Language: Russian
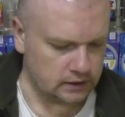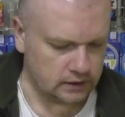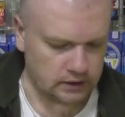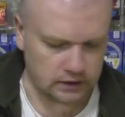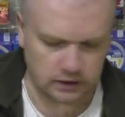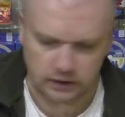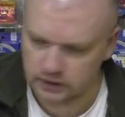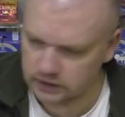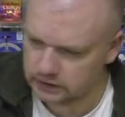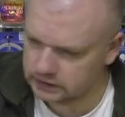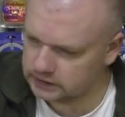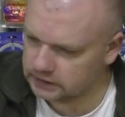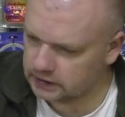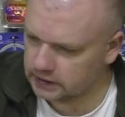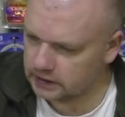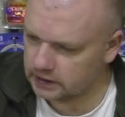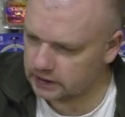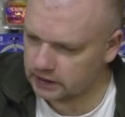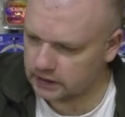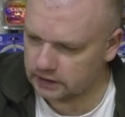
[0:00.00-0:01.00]
и
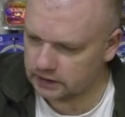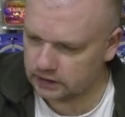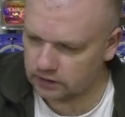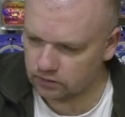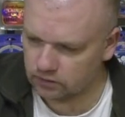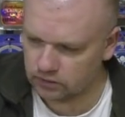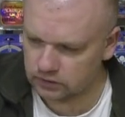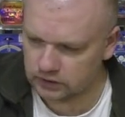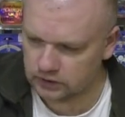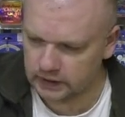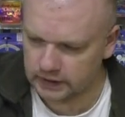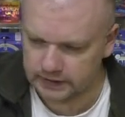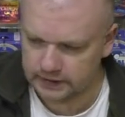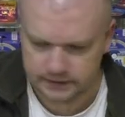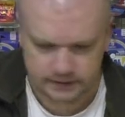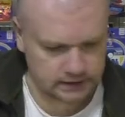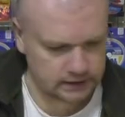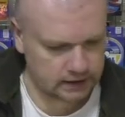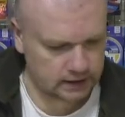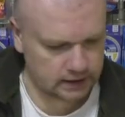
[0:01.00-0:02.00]
расстояние от
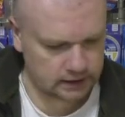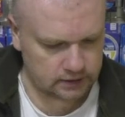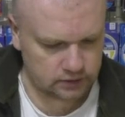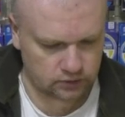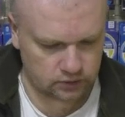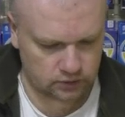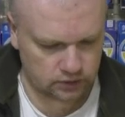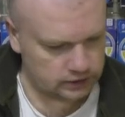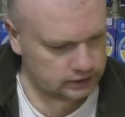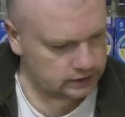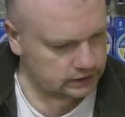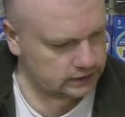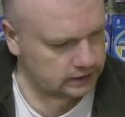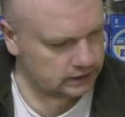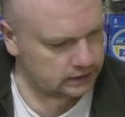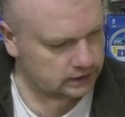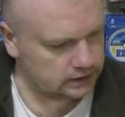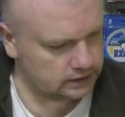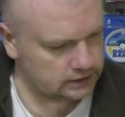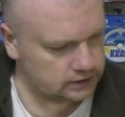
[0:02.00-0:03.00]
кольца до
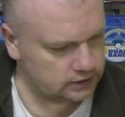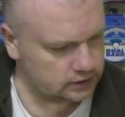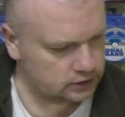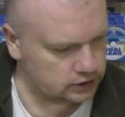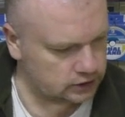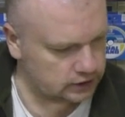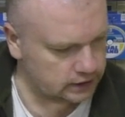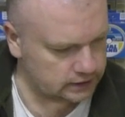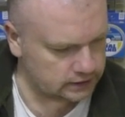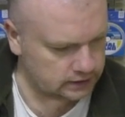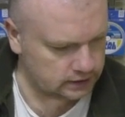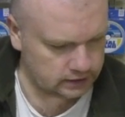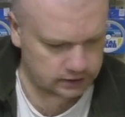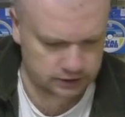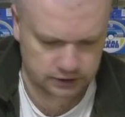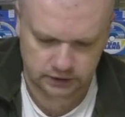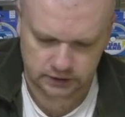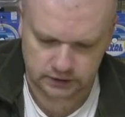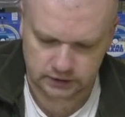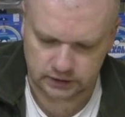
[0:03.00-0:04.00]
центра держателя,
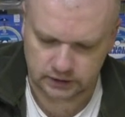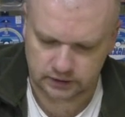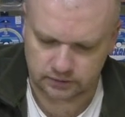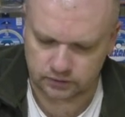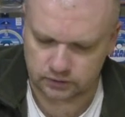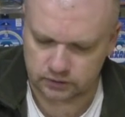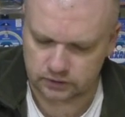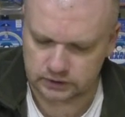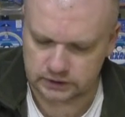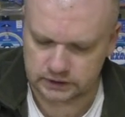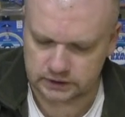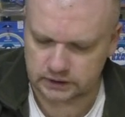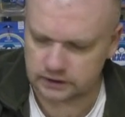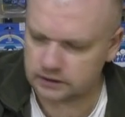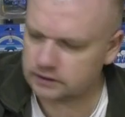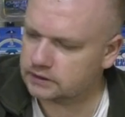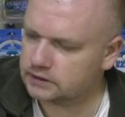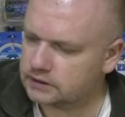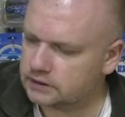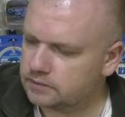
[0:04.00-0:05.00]
сейчас я вот
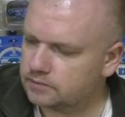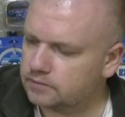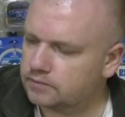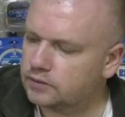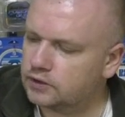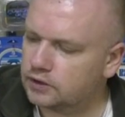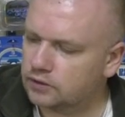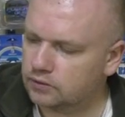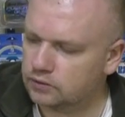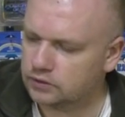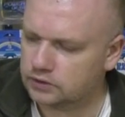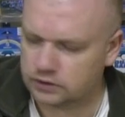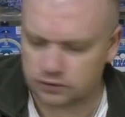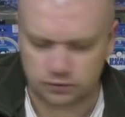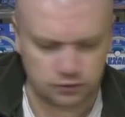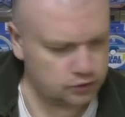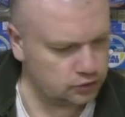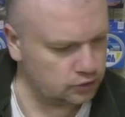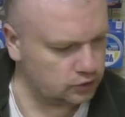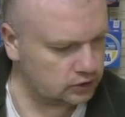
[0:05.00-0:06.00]
беру с
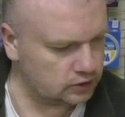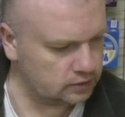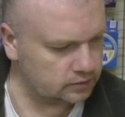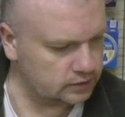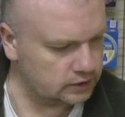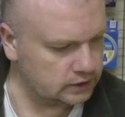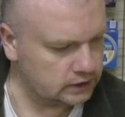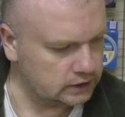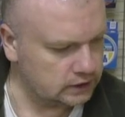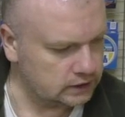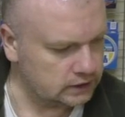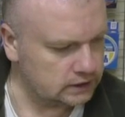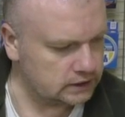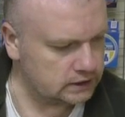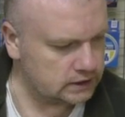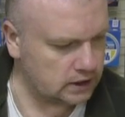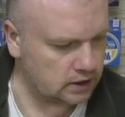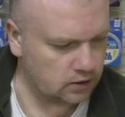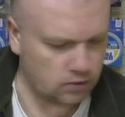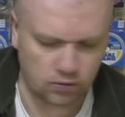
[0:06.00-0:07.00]
учетом
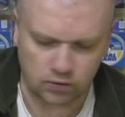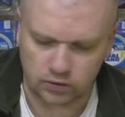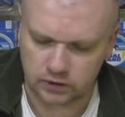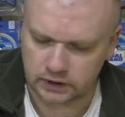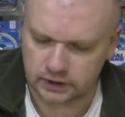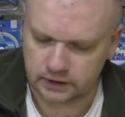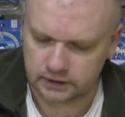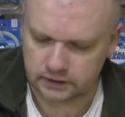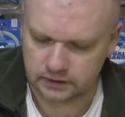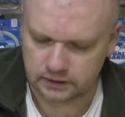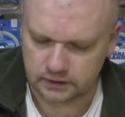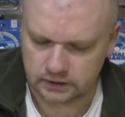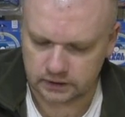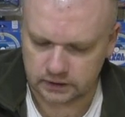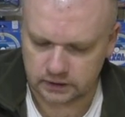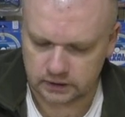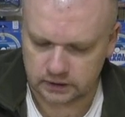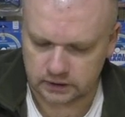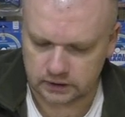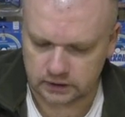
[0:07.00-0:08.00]
захода,
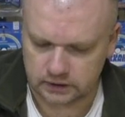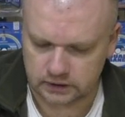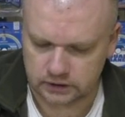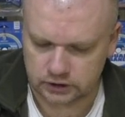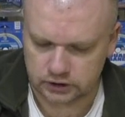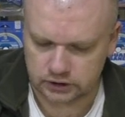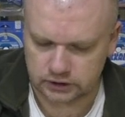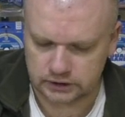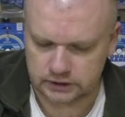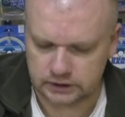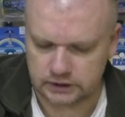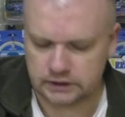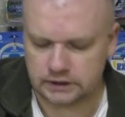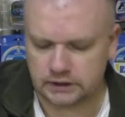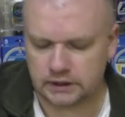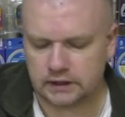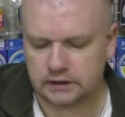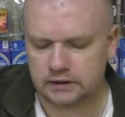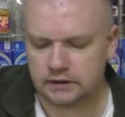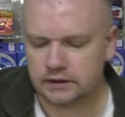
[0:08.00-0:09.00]
это
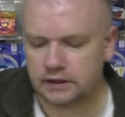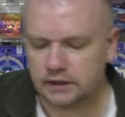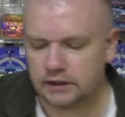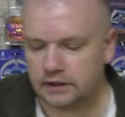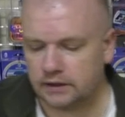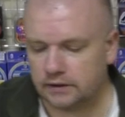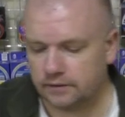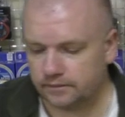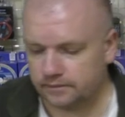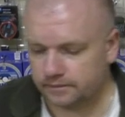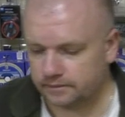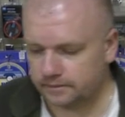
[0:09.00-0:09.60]
63.